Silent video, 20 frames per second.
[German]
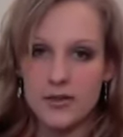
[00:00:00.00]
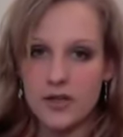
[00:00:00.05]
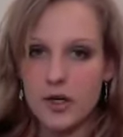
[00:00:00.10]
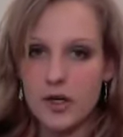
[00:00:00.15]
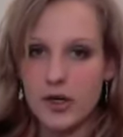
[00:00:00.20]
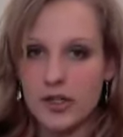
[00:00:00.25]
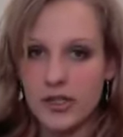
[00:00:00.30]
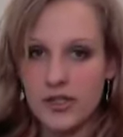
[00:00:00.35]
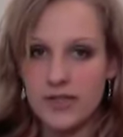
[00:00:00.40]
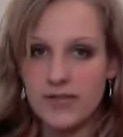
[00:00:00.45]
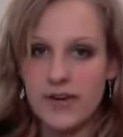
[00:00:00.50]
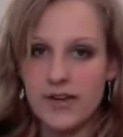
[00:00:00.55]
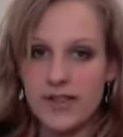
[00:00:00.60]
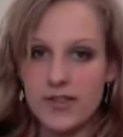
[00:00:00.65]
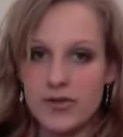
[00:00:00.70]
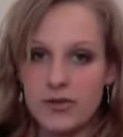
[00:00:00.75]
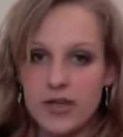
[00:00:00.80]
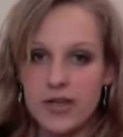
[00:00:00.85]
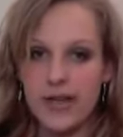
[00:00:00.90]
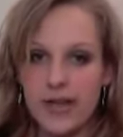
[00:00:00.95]
Also ihr könnt jetzt
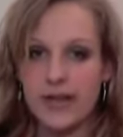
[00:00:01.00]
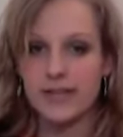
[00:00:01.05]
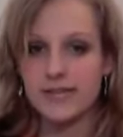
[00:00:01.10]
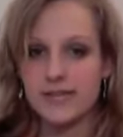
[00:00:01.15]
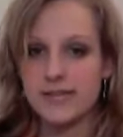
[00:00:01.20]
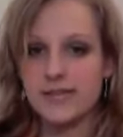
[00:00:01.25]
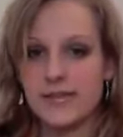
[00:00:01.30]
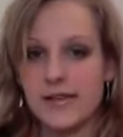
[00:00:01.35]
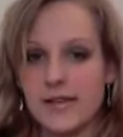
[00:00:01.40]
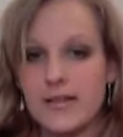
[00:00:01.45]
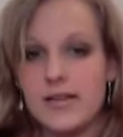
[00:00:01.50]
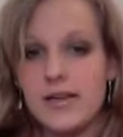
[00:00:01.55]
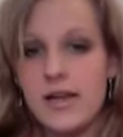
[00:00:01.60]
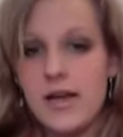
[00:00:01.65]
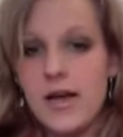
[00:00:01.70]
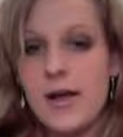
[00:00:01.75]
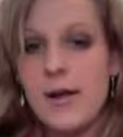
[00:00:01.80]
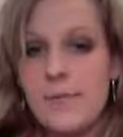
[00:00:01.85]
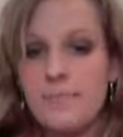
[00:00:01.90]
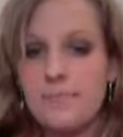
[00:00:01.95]
quasi nur die Leggings
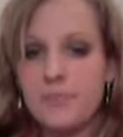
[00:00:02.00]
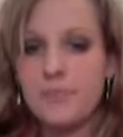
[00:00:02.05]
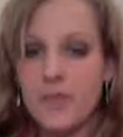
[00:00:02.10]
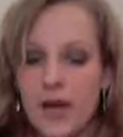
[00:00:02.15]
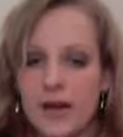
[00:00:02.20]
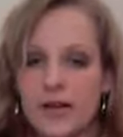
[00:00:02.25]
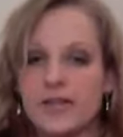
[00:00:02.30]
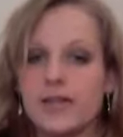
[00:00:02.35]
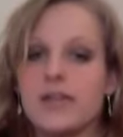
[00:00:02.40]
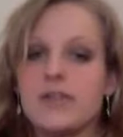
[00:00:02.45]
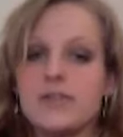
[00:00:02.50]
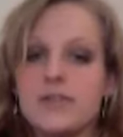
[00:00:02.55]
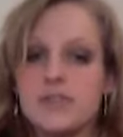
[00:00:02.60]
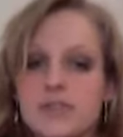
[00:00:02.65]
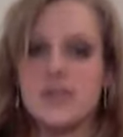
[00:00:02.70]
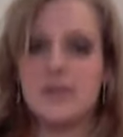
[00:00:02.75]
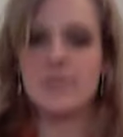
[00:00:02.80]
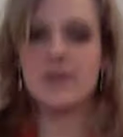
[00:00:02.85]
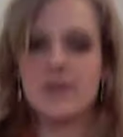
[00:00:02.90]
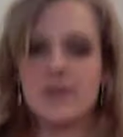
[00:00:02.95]
sehen. Ja, ich kann
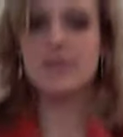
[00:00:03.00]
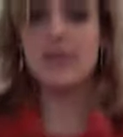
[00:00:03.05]
euch das ja